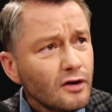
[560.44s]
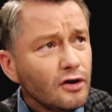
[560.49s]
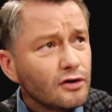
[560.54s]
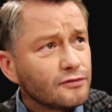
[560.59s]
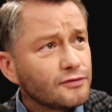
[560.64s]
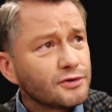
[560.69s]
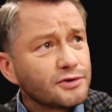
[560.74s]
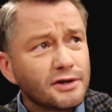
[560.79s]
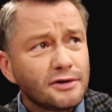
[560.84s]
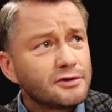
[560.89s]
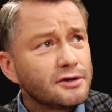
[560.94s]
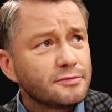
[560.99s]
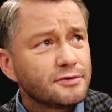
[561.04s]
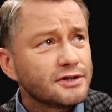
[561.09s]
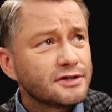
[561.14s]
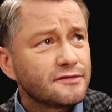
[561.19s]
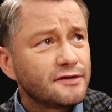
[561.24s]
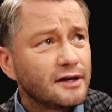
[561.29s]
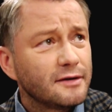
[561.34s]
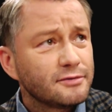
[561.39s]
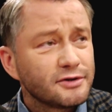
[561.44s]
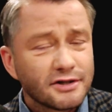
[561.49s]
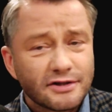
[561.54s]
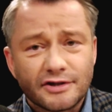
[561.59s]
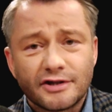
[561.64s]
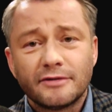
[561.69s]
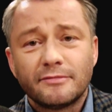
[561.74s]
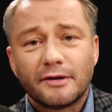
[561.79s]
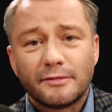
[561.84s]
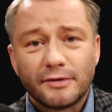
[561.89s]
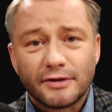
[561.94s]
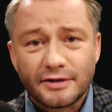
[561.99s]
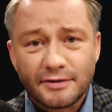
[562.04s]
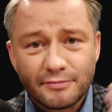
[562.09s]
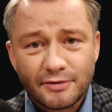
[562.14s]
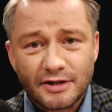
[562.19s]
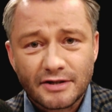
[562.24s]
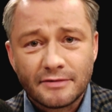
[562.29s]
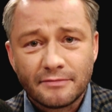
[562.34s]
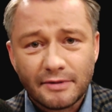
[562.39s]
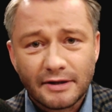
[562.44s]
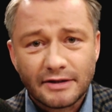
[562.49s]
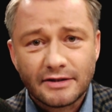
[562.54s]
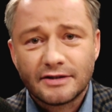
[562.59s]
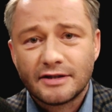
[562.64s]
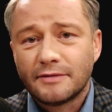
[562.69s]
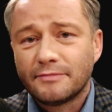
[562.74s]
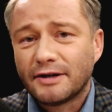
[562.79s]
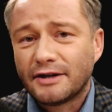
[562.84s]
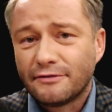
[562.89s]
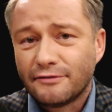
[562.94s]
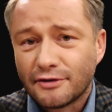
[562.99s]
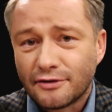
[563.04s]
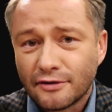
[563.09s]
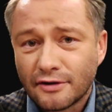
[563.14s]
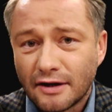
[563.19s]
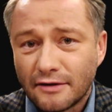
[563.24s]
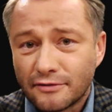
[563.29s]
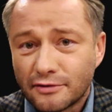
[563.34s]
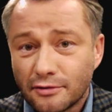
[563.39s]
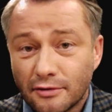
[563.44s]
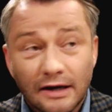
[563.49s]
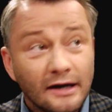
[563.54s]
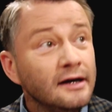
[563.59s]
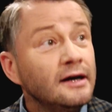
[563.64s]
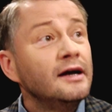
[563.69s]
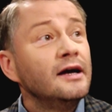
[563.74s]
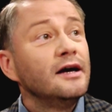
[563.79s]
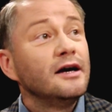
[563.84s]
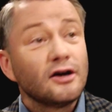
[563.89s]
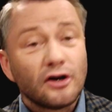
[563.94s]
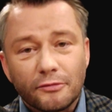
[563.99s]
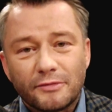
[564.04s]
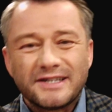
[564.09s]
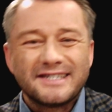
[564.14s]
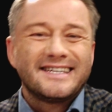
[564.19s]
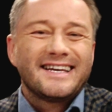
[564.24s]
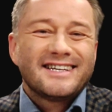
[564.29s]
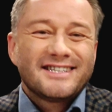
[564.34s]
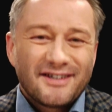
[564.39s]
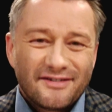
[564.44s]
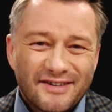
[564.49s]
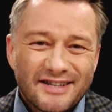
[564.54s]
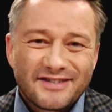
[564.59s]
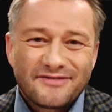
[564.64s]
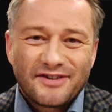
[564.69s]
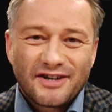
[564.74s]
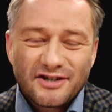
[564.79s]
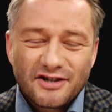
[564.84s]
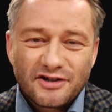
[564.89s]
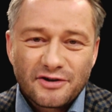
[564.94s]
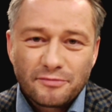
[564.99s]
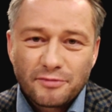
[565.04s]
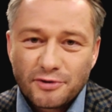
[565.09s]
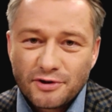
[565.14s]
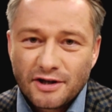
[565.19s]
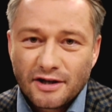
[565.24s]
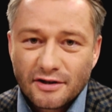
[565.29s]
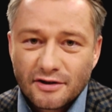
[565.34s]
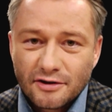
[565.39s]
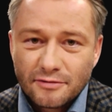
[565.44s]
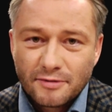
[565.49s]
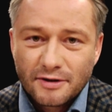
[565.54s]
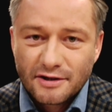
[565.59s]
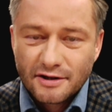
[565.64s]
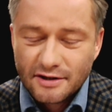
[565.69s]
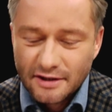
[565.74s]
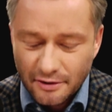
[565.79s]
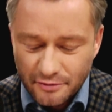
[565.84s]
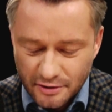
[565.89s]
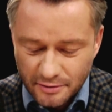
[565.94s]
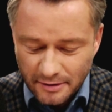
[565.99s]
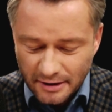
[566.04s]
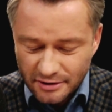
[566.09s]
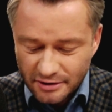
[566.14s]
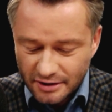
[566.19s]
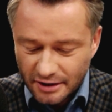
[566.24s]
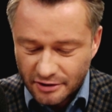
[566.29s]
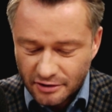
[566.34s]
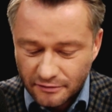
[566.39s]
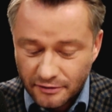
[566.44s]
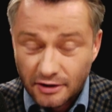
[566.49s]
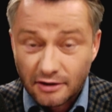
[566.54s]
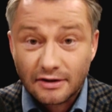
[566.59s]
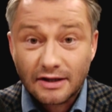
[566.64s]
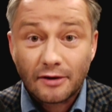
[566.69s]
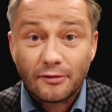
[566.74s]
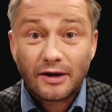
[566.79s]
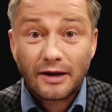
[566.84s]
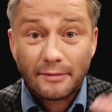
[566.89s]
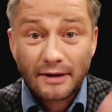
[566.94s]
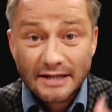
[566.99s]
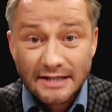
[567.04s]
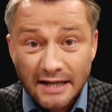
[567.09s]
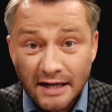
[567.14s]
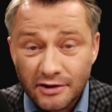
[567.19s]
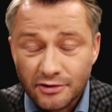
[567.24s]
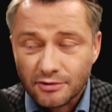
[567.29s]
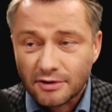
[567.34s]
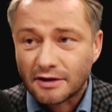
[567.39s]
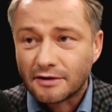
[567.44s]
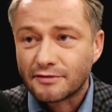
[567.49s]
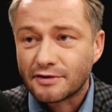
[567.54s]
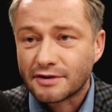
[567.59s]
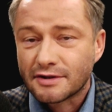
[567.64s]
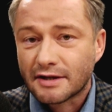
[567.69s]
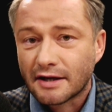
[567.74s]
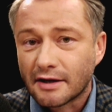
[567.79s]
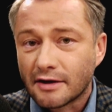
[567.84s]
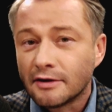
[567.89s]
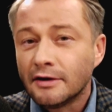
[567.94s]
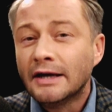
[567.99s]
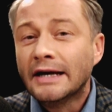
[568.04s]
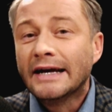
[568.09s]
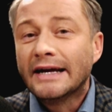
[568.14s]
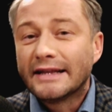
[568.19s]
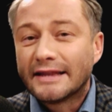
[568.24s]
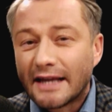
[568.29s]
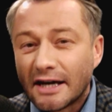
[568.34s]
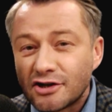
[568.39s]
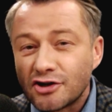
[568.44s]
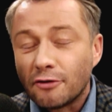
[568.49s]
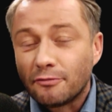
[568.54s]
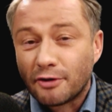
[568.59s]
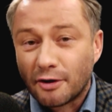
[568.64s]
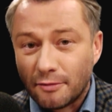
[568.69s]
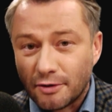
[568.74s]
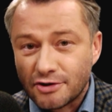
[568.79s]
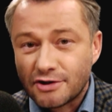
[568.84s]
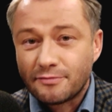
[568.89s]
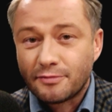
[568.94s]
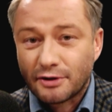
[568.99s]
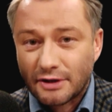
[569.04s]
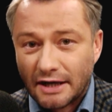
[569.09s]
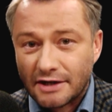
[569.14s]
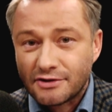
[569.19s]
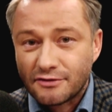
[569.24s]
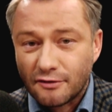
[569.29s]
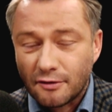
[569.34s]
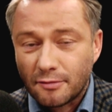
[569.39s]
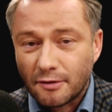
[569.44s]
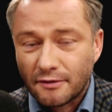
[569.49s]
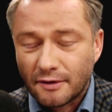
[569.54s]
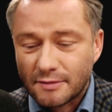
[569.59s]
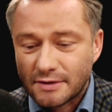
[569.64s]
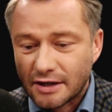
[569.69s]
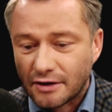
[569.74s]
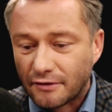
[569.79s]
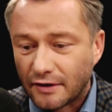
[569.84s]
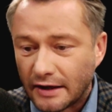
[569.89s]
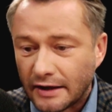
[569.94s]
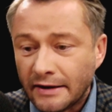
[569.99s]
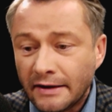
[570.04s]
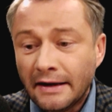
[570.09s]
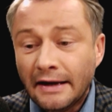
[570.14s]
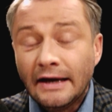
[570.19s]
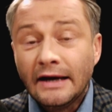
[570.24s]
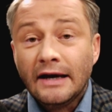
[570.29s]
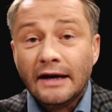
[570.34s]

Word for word: Odwróciłem się przez chwilę przez szybę, bo jest przesympatyczna pani fotograf, która robi zdjęcie, więc wierzę, że później ktoś będzie chciał zobaczyć, jak to wyglądało na backstage'u tego wszystkiego. Też o promocji podcastów opowiem za chwilę.